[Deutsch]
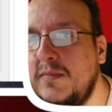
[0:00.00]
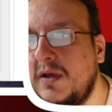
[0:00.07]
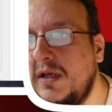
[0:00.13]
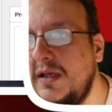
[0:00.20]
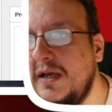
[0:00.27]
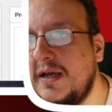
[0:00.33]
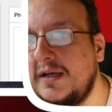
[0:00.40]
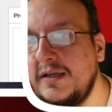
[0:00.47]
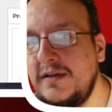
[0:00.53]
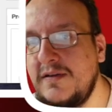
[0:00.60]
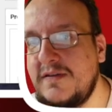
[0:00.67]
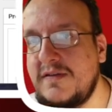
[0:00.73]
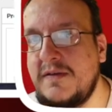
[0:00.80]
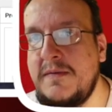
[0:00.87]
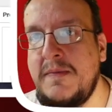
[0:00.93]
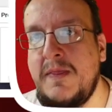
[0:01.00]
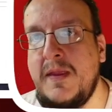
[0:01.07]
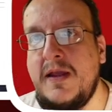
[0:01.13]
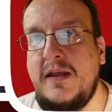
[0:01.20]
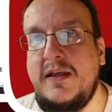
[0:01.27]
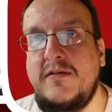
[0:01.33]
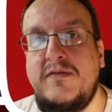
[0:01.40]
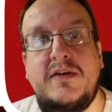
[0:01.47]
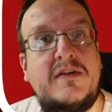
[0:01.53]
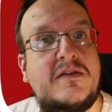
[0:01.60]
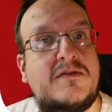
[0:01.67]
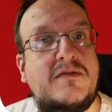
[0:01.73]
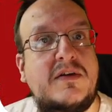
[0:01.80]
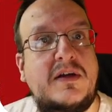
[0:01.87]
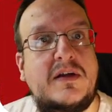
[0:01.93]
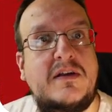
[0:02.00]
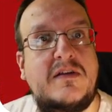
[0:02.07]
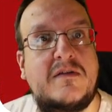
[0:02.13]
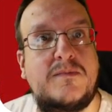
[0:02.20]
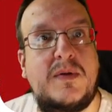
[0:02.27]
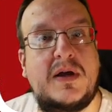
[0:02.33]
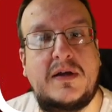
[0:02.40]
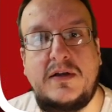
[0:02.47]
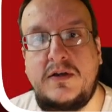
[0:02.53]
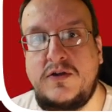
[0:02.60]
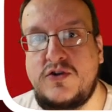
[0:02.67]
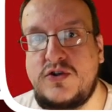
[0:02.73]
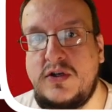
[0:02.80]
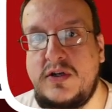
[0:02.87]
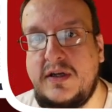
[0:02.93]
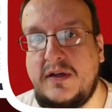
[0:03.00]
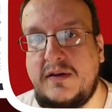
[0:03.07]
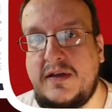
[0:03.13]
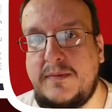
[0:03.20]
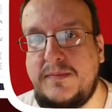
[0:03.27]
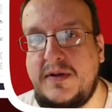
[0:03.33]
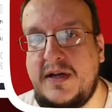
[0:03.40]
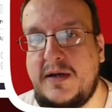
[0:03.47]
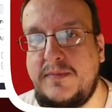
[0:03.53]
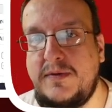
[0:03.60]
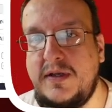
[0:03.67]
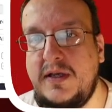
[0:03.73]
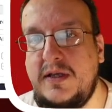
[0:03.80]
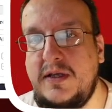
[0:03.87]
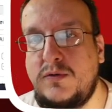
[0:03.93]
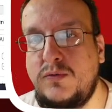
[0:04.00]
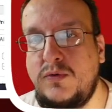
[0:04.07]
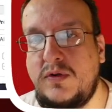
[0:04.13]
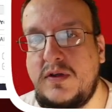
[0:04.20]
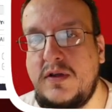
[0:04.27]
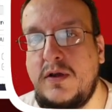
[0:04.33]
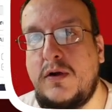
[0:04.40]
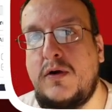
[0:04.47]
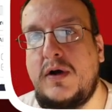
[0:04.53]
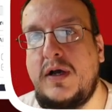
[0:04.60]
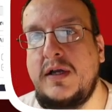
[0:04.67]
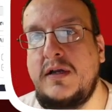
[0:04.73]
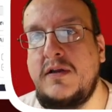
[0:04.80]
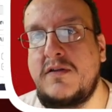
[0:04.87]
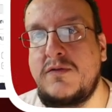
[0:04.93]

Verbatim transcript: Ring 1. Ihr wisst, wenn ihr dieses Plugin installiert habt, dann habt ihr hier unten noch einen